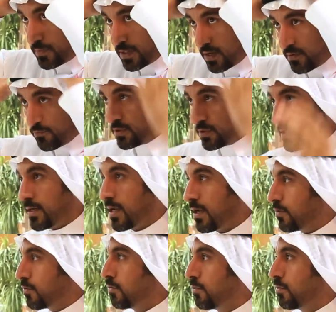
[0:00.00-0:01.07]
ومن
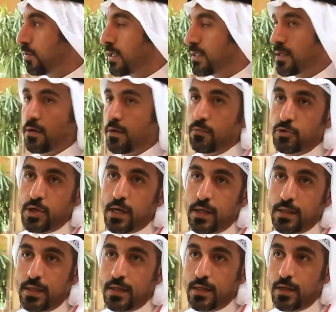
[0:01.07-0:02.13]
أنفسنا ونسأل
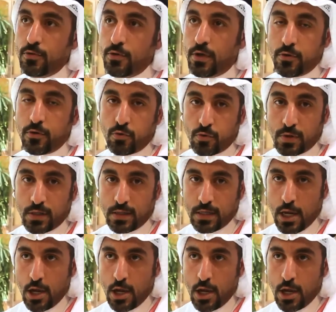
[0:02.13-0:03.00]
المشاهدين أن يعذرونا